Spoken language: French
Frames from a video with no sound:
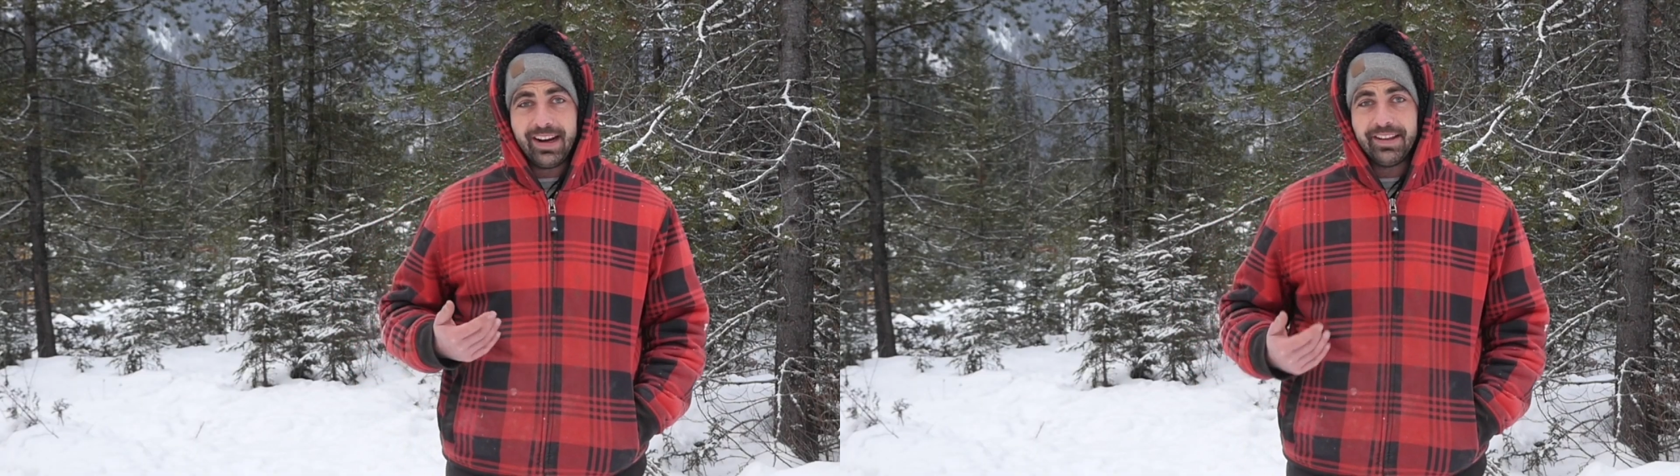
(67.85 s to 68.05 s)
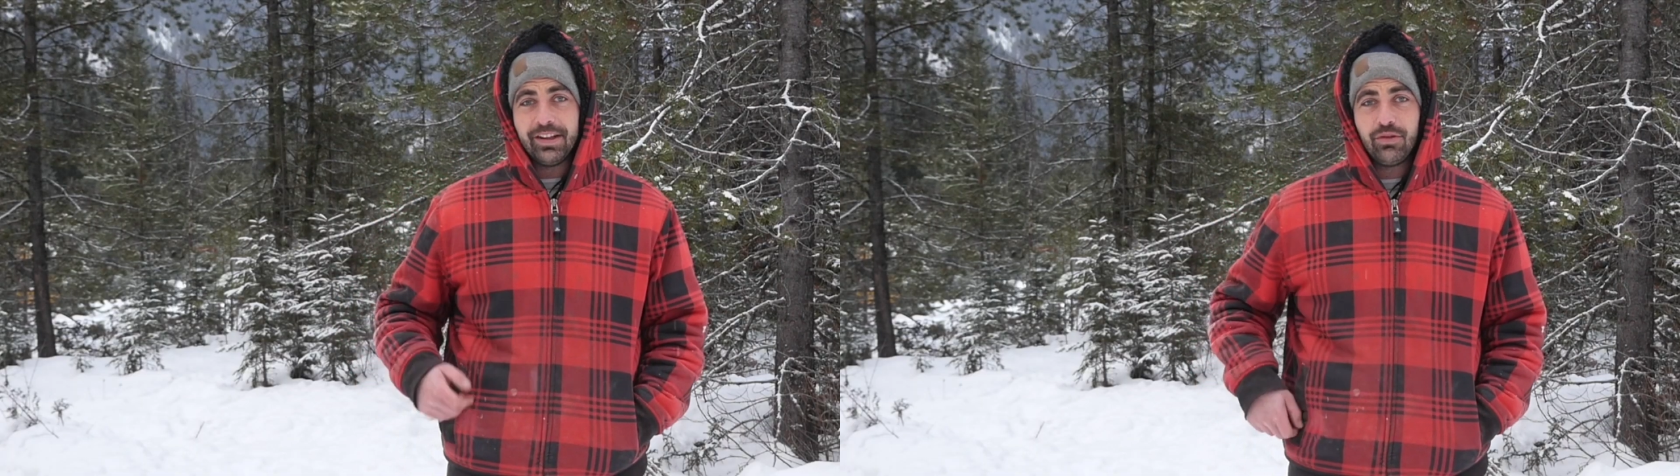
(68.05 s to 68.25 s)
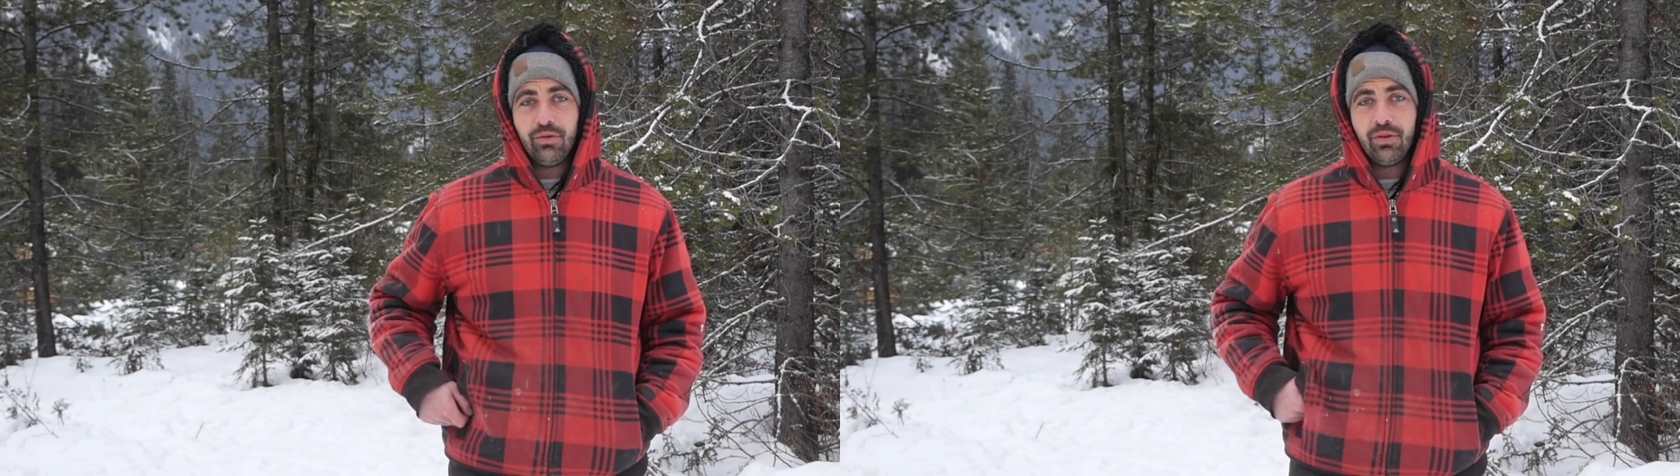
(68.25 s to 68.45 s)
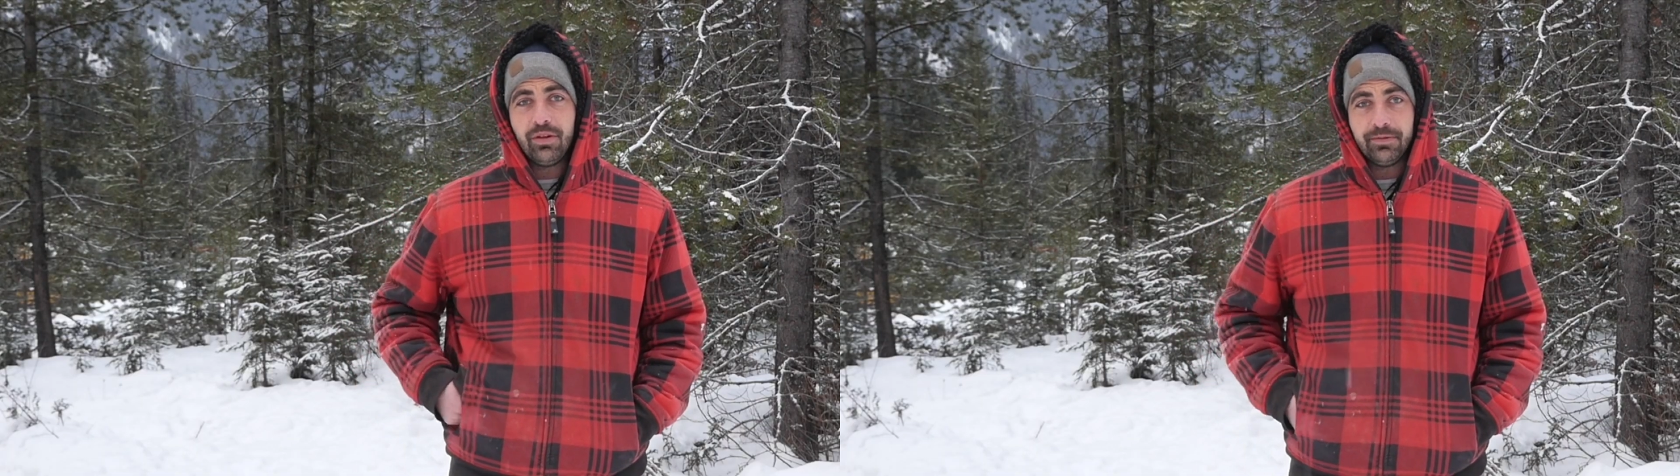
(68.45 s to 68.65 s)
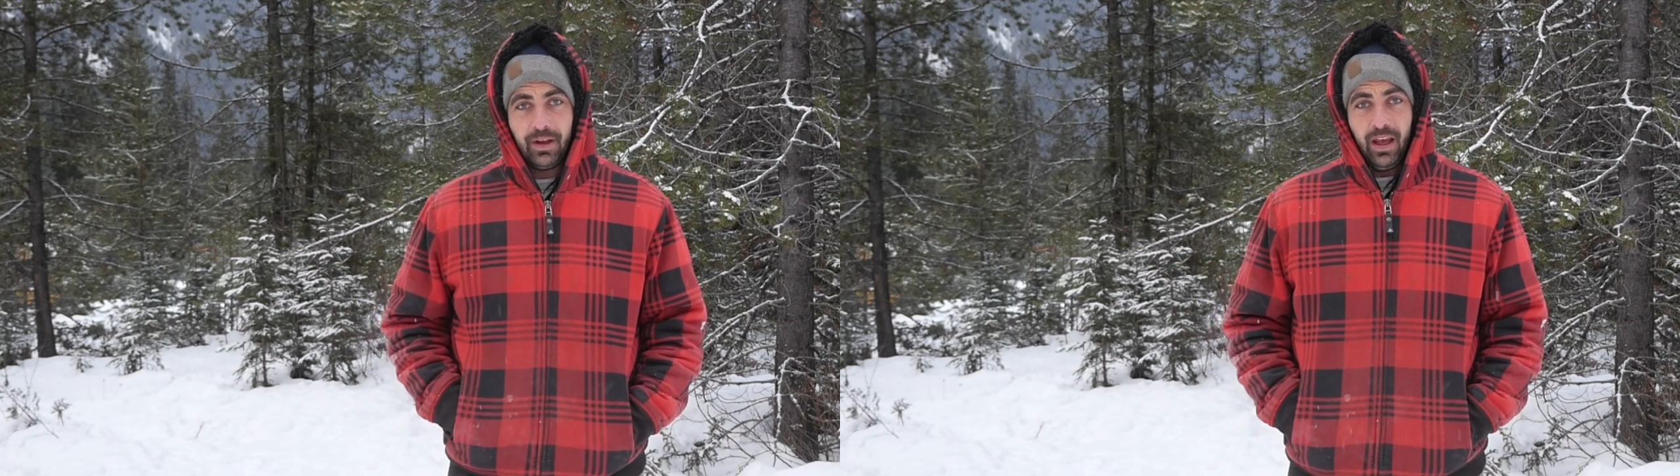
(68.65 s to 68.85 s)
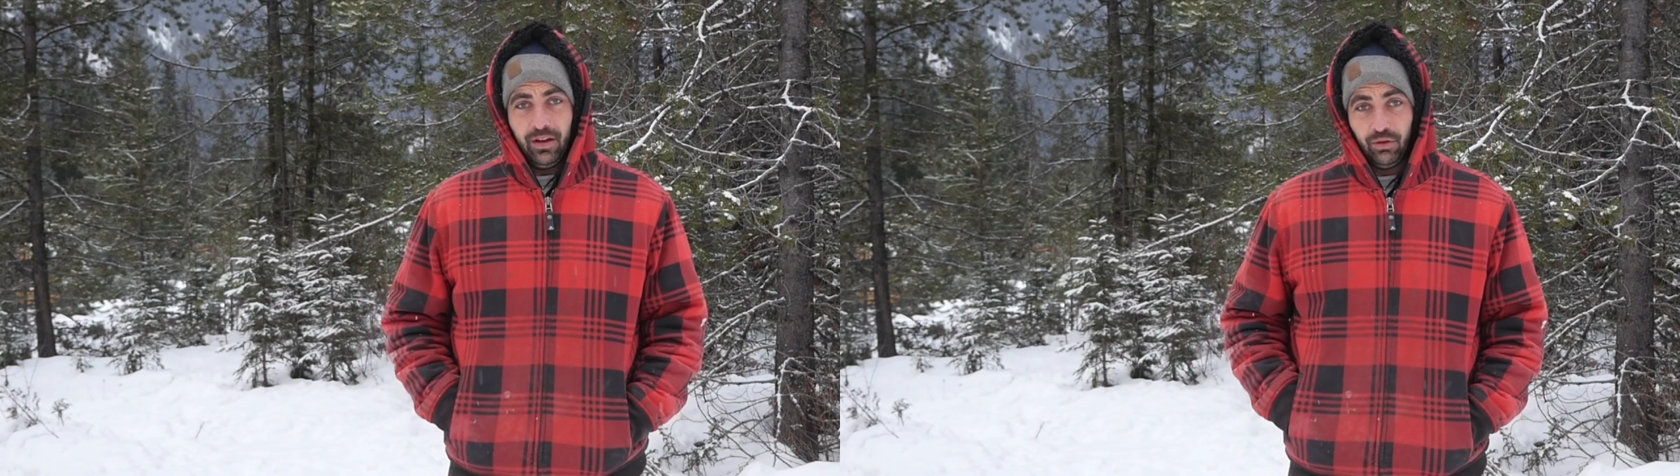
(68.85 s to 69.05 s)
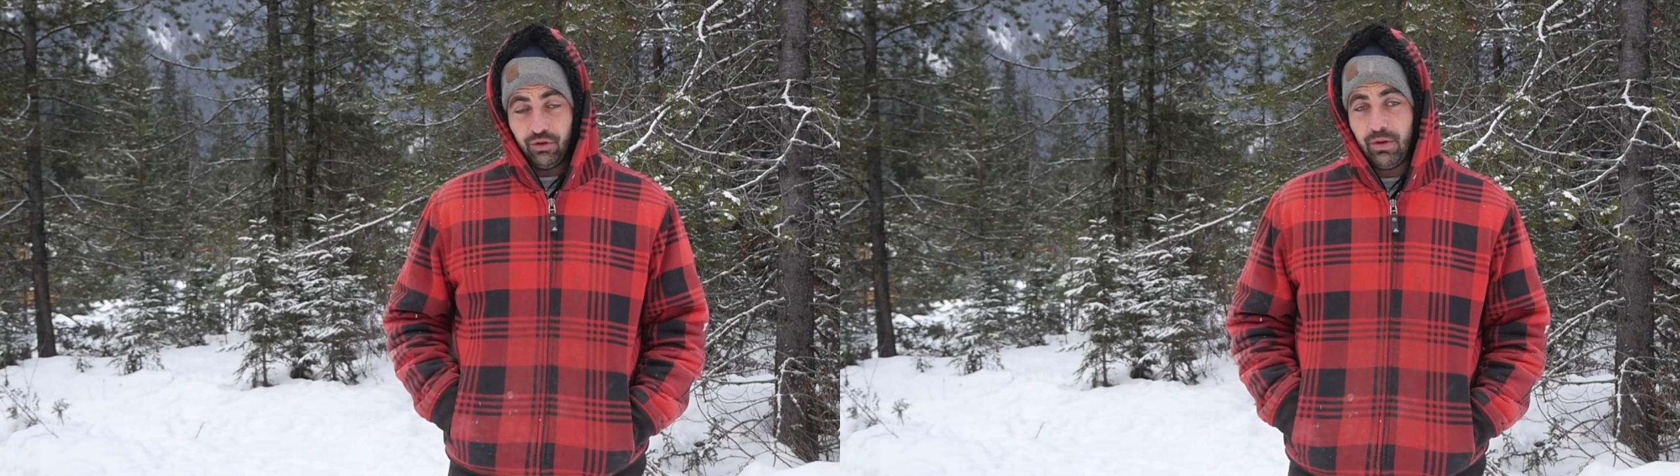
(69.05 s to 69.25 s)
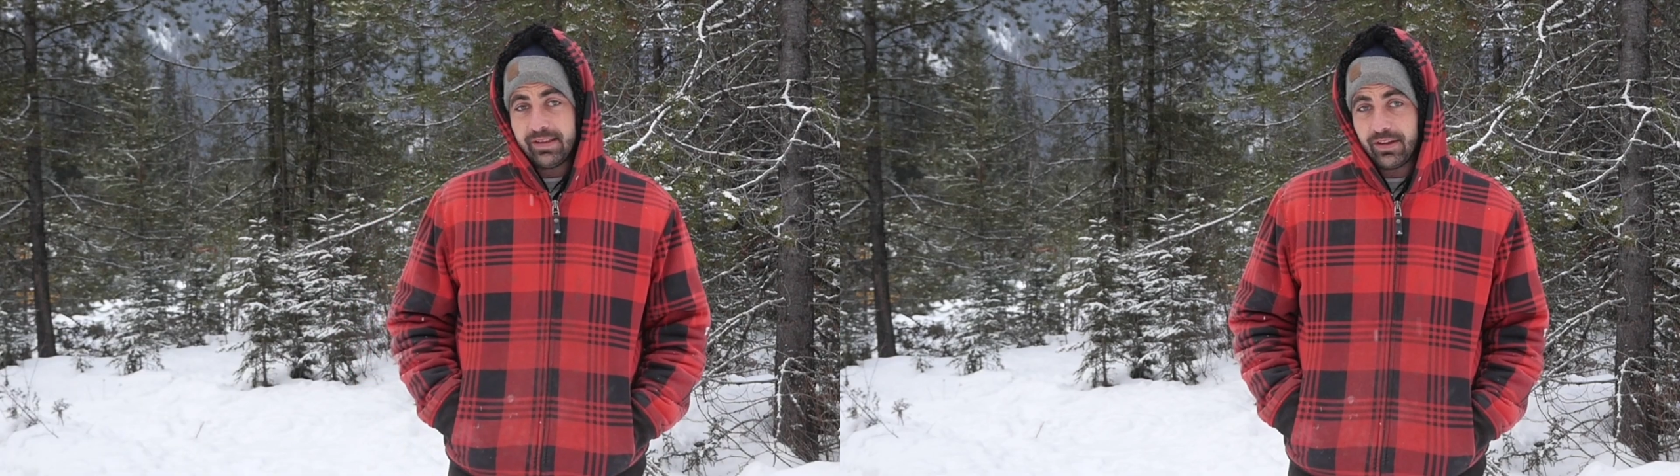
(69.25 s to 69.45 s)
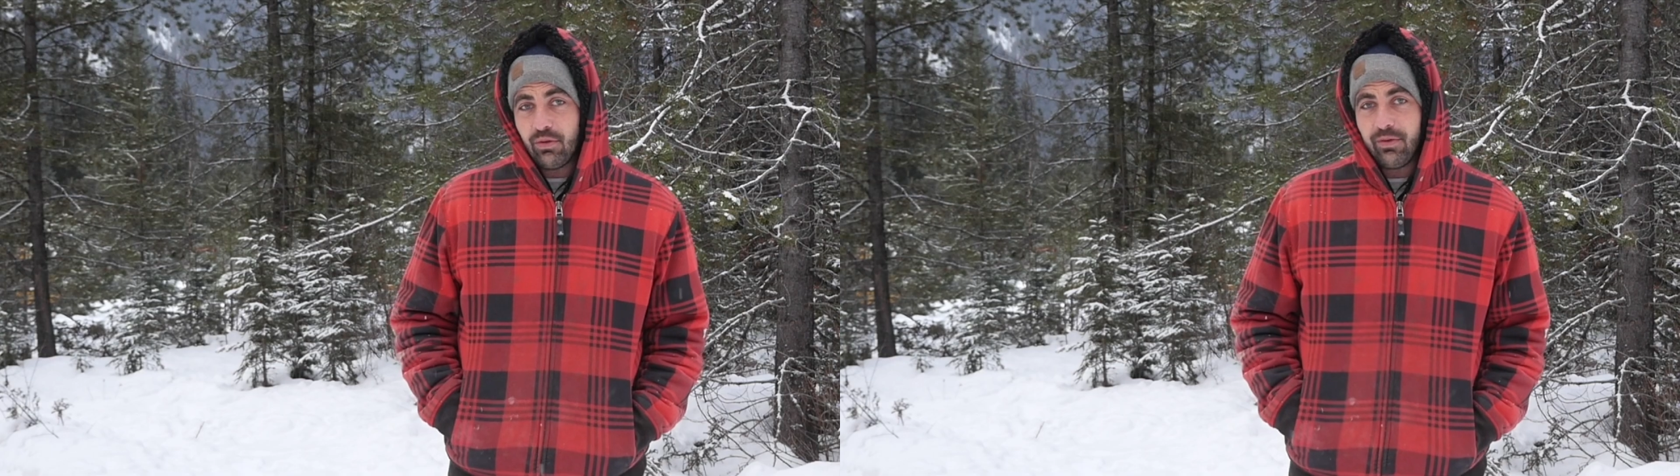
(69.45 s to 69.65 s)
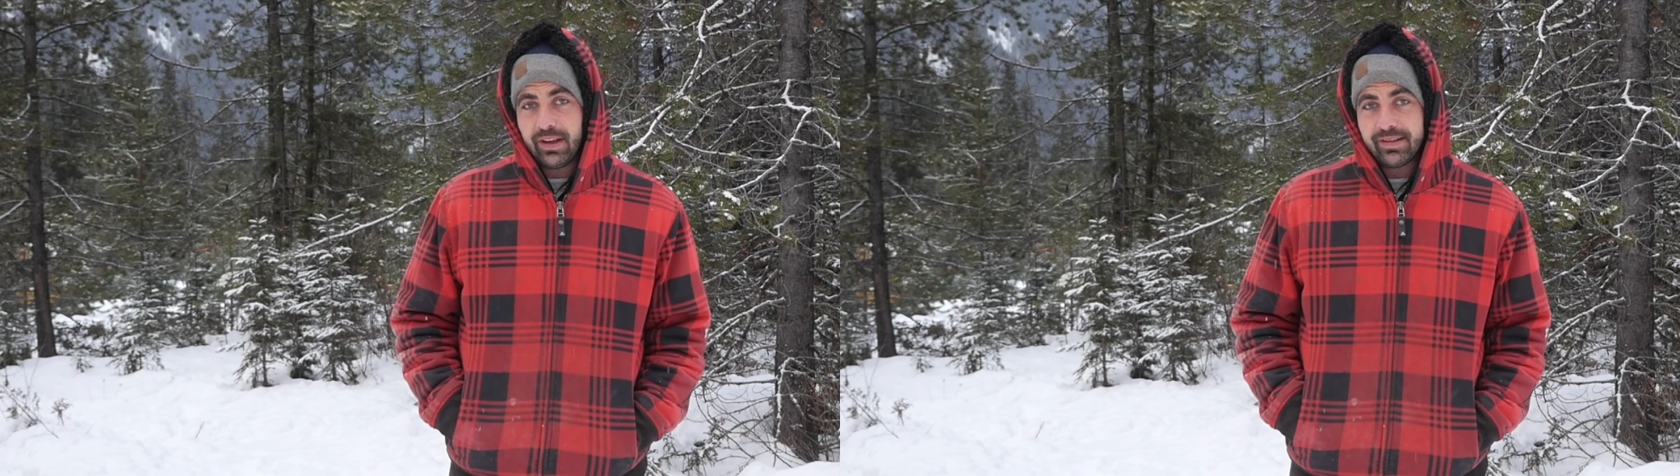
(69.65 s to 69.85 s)
à la nature. Donc je vous laisse
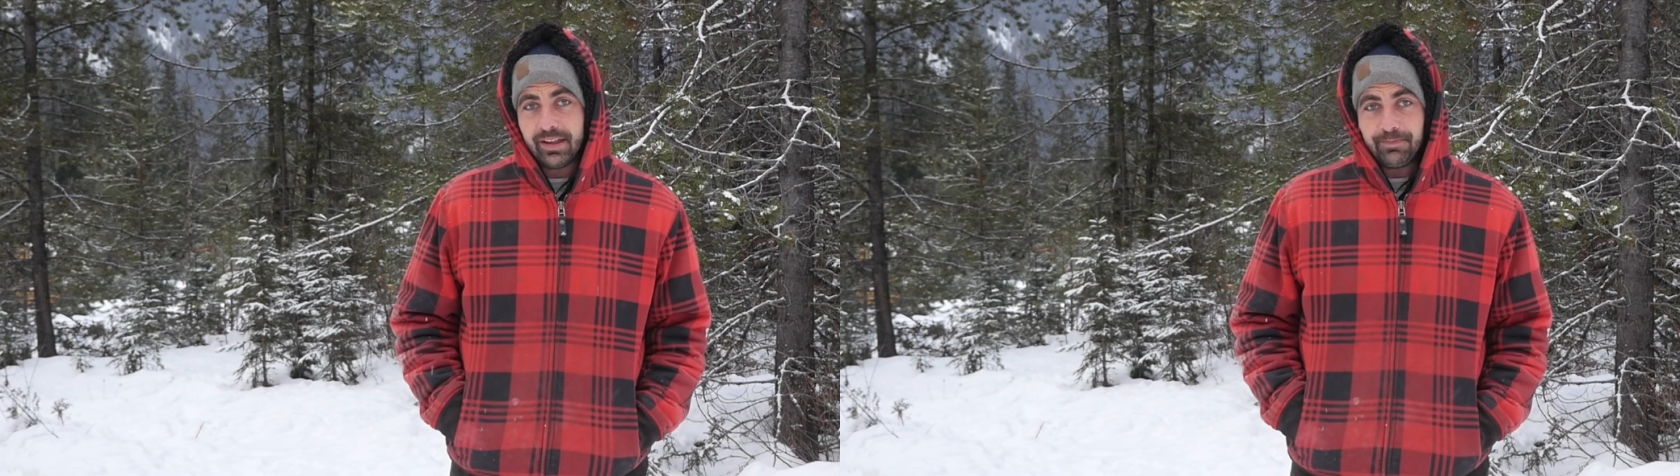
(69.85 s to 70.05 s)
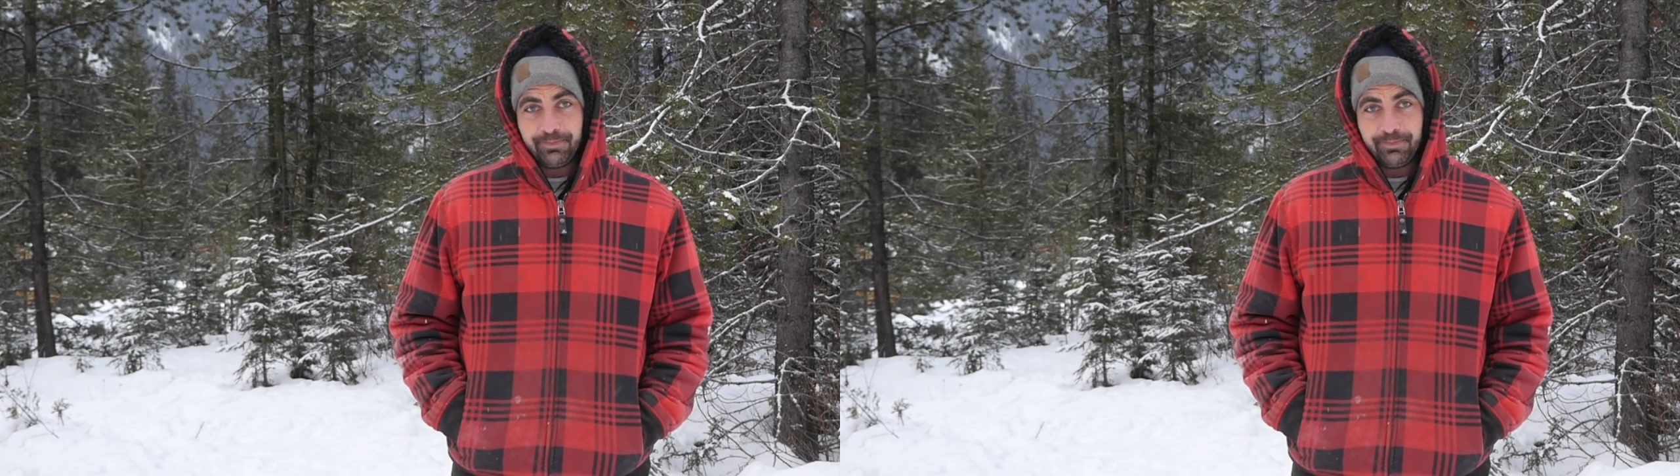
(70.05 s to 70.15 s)
découvrir ça.